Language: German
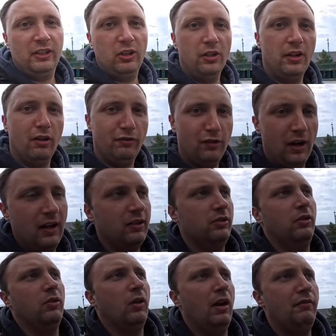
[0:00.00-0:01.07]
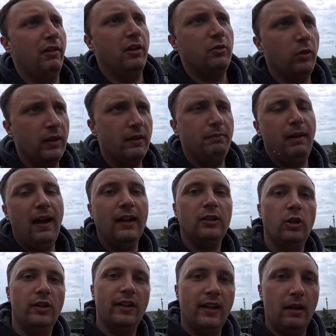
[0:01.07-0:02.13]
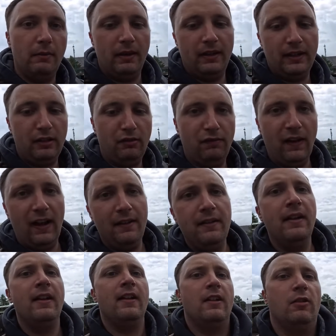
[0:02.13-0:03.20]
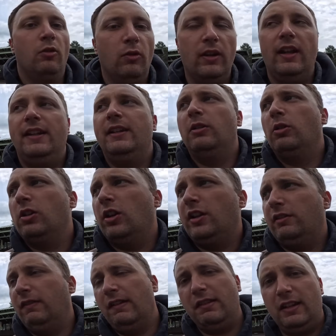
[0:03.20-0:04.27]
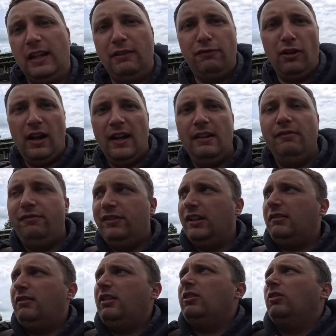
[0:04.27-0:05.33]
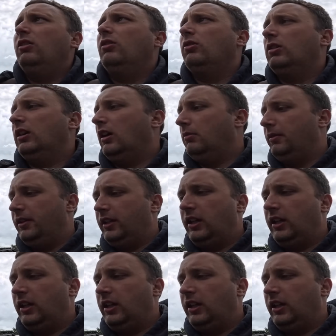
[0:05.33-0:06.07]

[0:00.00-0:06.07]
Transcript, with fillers: ihr könnt auch für 8 Euro einfach nur in den Park, könnt dann aber nichts fahren. Oder ihr holt euch, weiß ich nicht, für 41 Euro, glaube ich,